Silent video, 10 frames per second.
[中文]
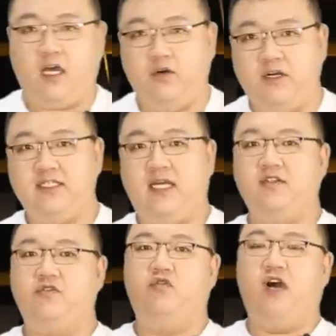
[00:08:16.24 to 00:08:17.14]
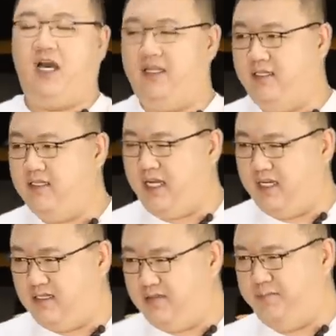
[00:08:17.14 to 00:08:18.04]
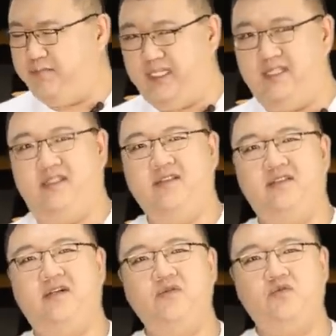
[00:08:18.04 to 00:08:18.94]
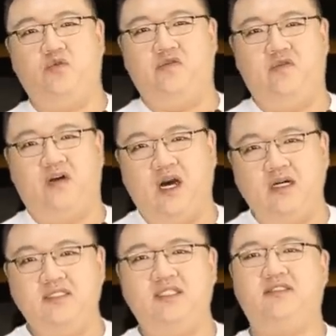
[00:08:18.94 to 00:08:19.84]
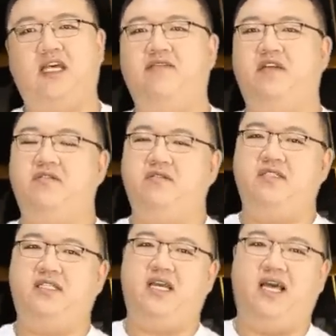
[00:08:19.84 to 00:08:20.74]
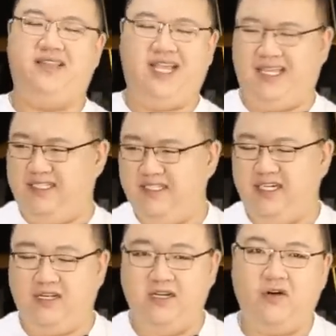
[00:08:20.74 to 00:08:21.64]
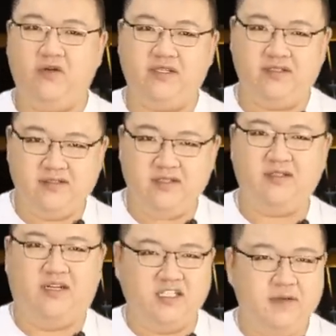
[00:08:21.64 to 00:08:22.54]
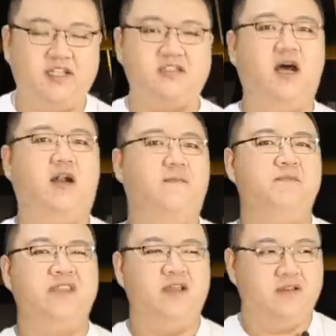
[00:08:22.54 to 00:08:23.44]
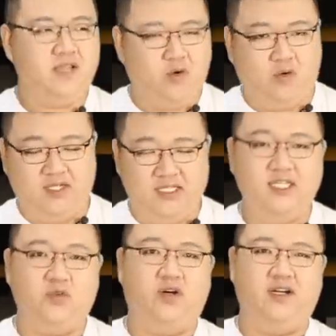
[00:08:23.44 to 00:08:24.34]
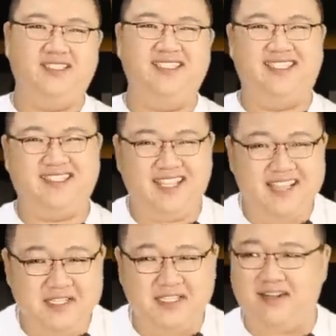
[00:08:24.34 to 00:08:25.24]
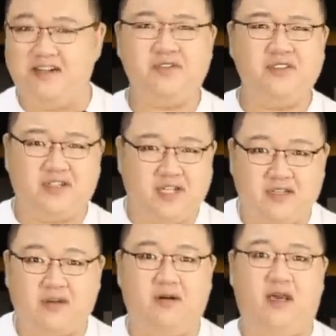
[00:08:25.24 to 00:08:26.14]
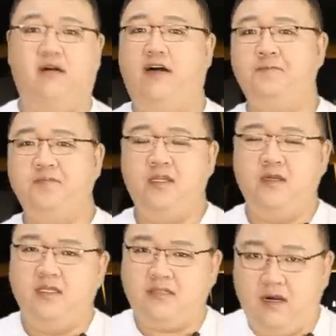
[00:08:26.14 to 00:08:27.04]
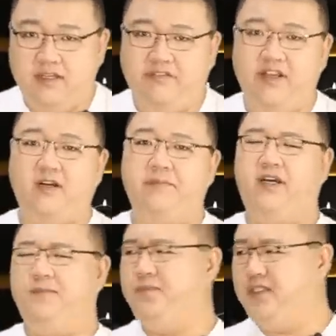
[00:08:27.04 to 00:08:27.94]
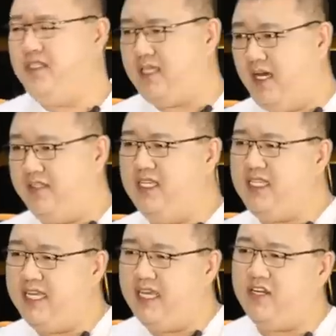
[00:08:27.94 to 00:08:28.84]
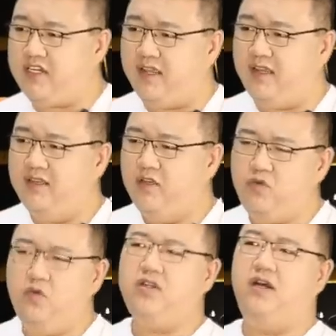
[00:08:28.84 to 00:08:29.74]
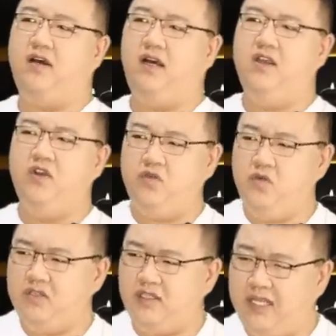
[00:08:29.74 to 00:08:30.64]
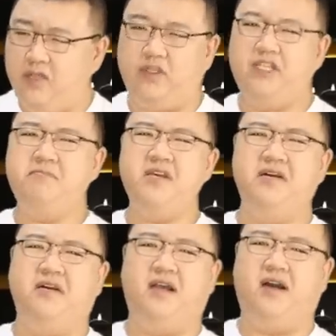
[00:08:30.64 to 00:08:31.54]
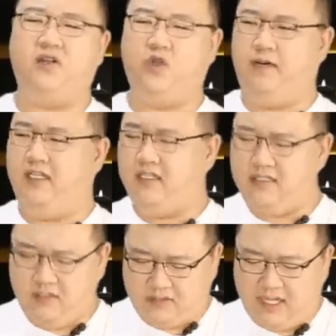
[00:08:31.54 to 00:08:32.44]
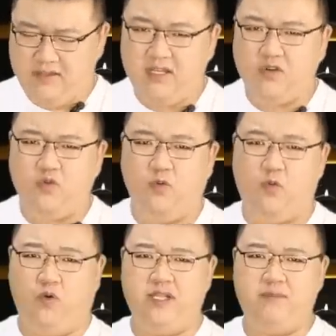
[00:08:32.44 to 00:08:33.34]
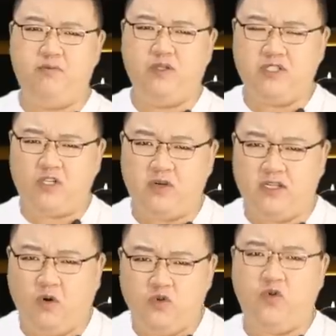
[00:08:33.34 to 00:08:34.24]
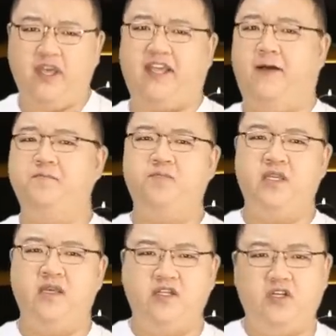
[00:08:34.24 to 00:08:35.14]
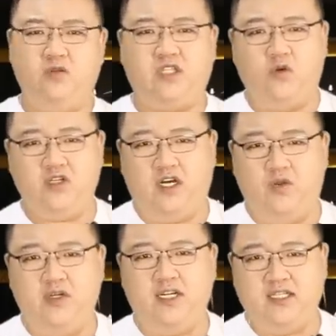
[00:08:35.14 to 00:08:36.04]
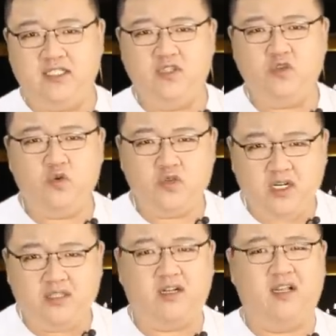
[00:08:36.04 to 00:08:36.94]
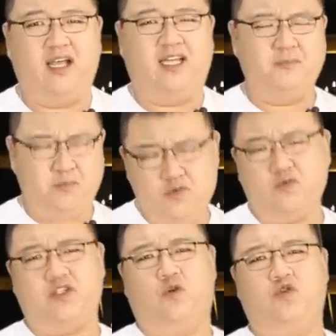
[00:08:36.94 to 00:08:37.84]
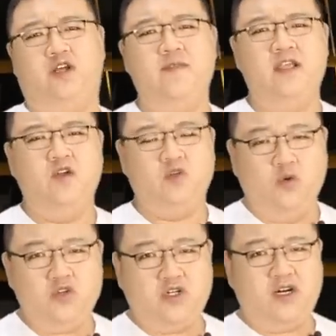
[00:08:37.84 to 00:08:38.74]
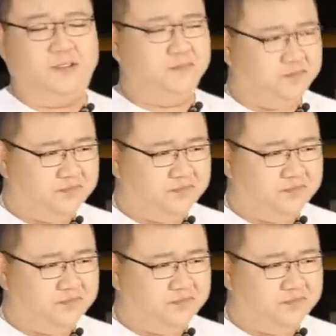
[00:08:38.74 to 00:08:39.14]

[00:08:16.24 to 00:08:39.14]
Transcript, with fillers: 他就跟嘉庆说啊：“您这个比您曾祖父康熙在位时期啊，那您这人口已经增长一倍以上了。那会儿一亿多人，现在三亿人，这谁受得了啊？”但是因为什么呢？您想，您爷爷谁呀？雍正啊。雍正他有一个命令啊，对吧？他叫摊丁入亩，那不能收人头税呀。这又导致很多这个新出生的人啊，他不用交税。同时呢，